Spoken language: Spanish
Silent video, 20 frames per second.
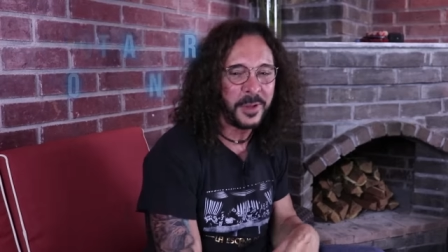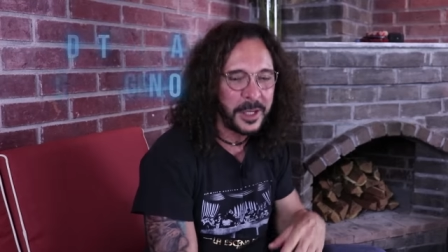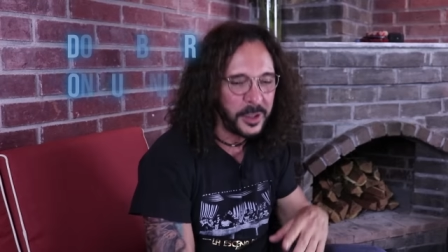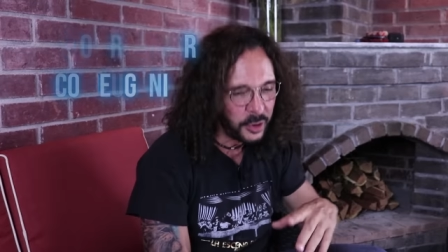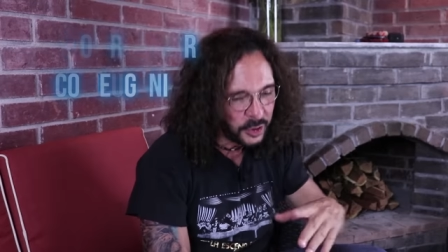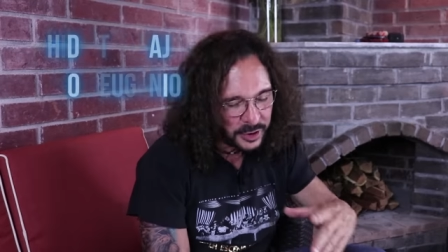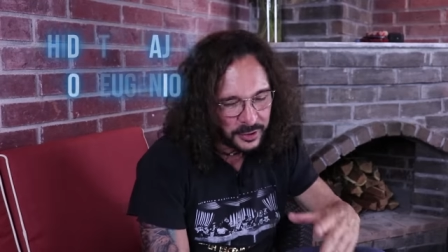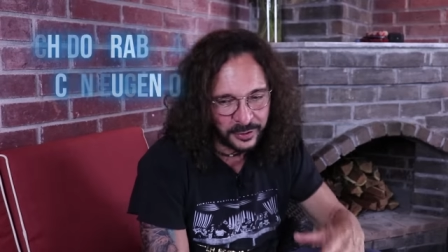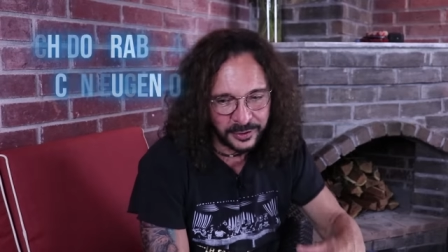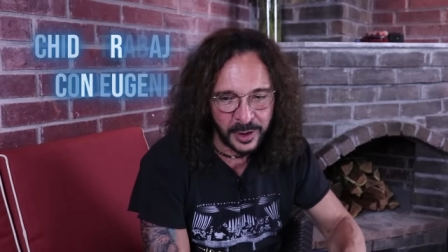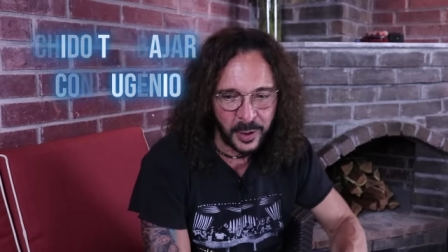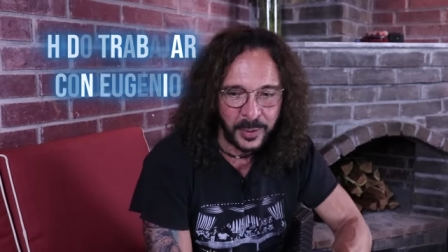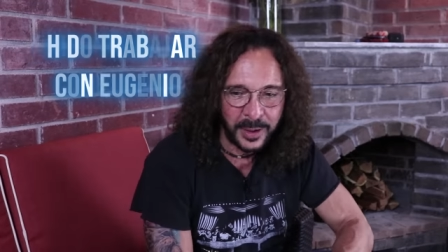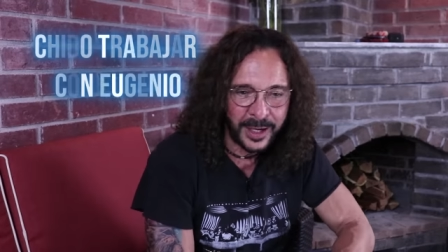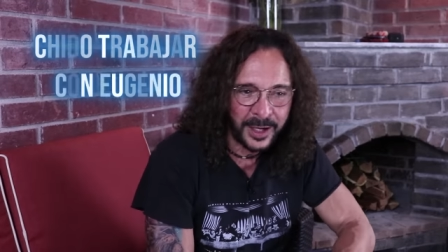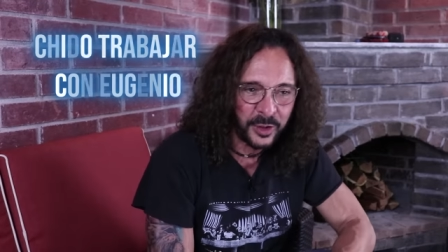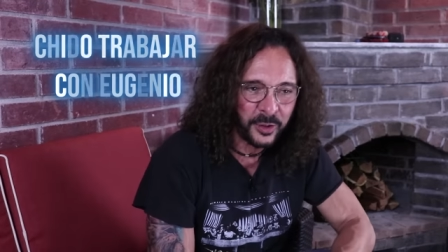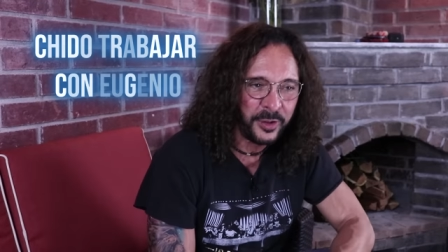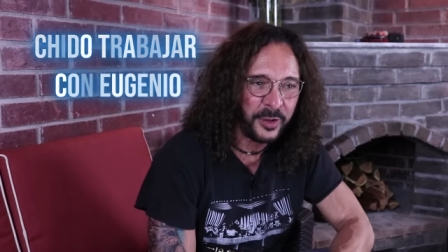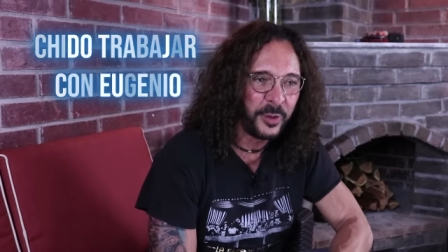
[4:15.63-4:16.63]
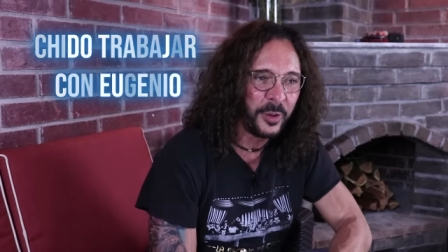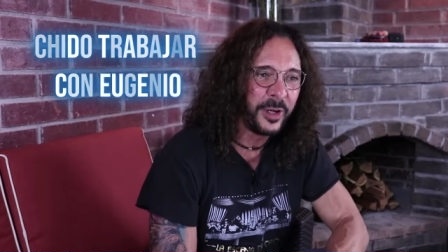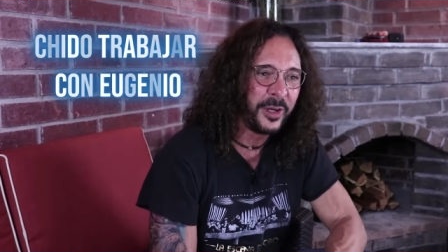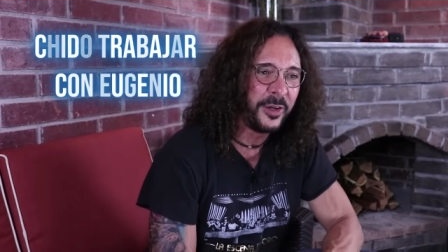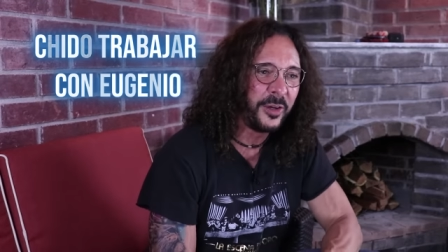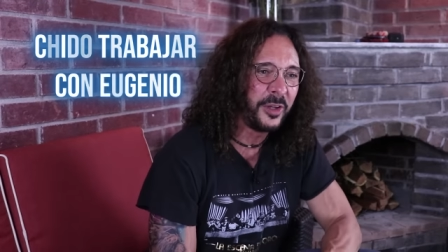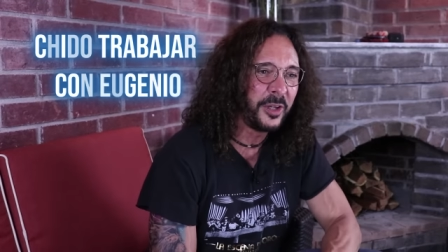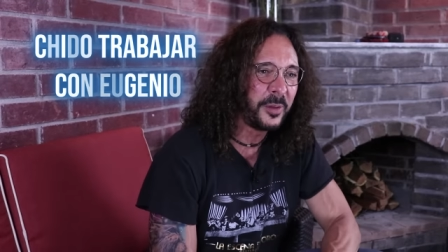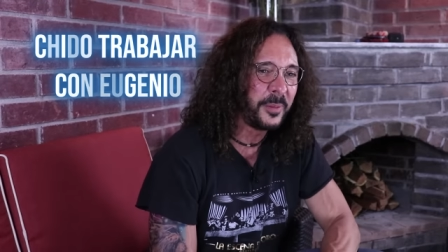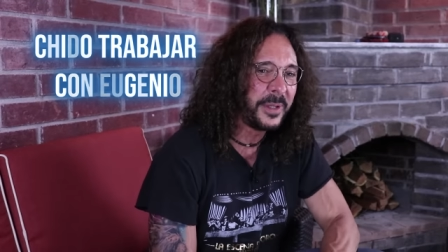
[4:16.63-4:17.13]
Bien chido trabajar con
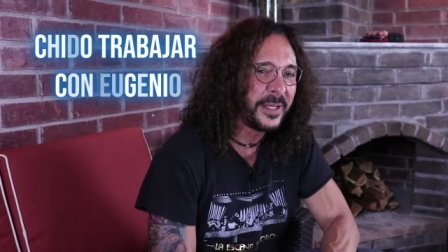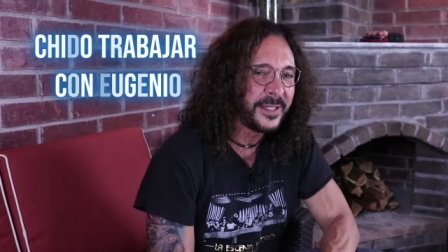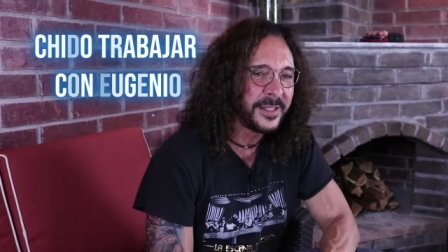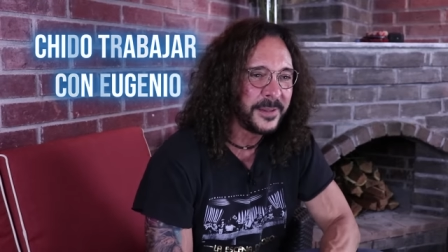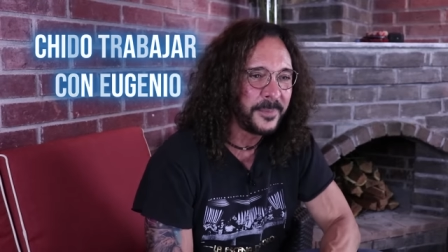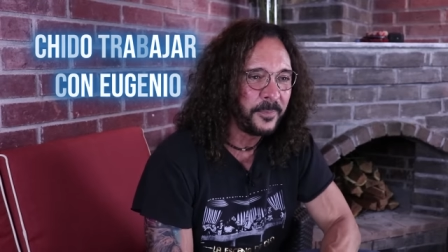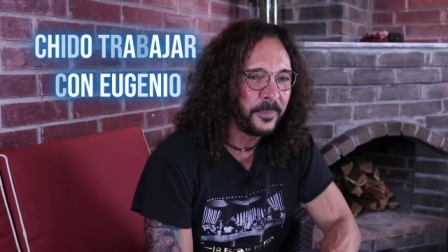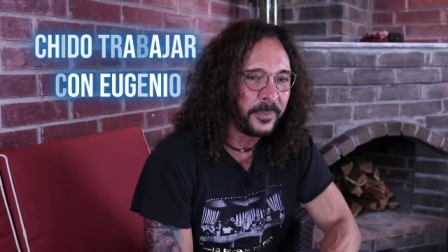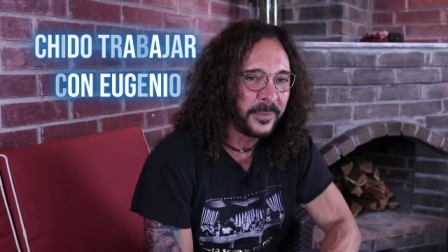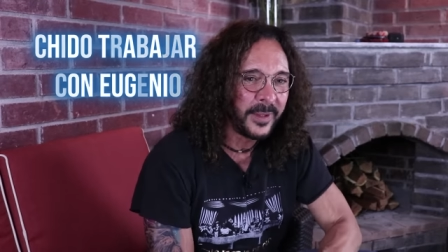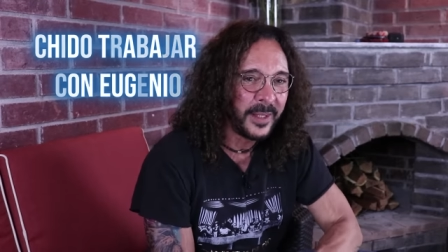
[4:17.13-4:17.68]
Eugenio Derbez.